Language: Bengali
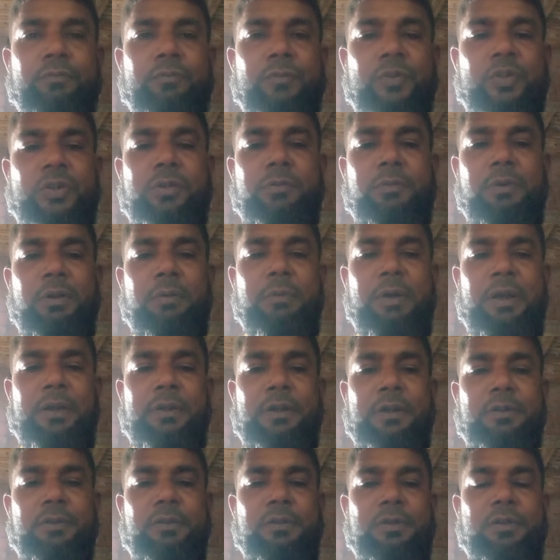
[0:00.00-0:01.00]
মুসলমান
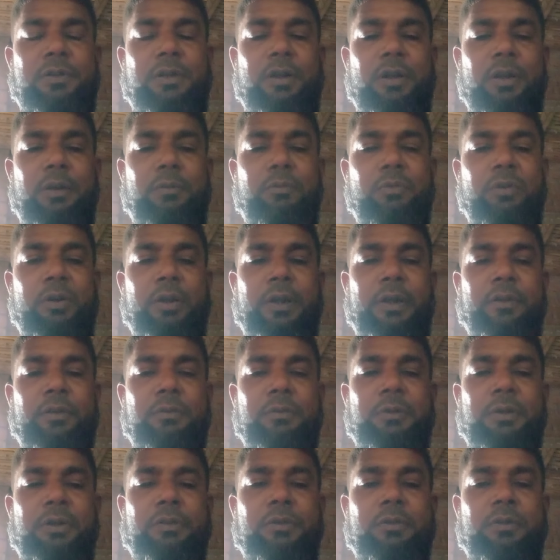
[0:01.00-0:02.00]
ভাইদের জন্য সালামু
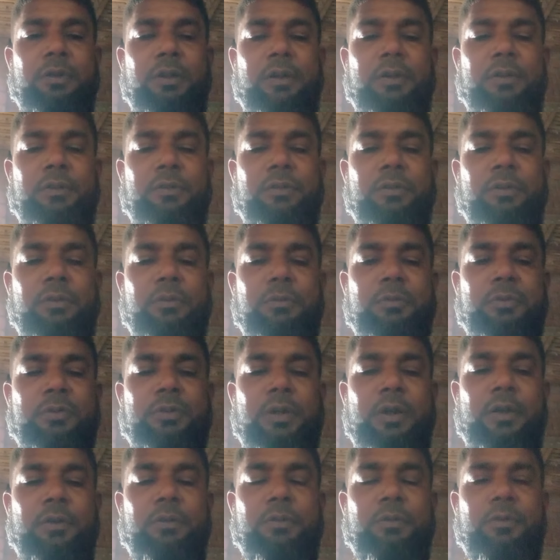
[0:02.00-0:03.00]
আলাইকুম হিন্দু দাদার জন্য
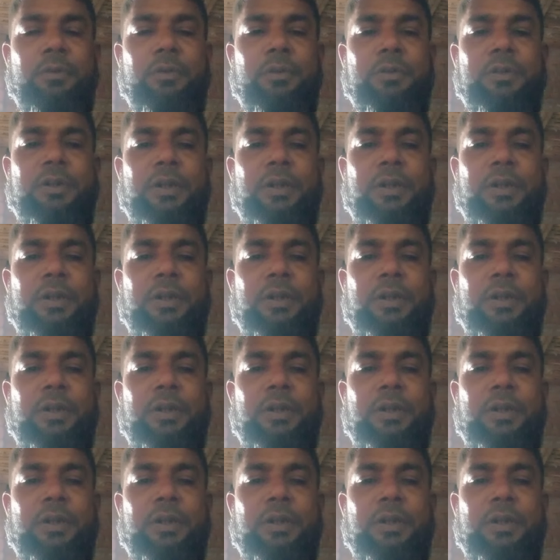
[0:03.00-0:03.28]
নমস্কার অন্য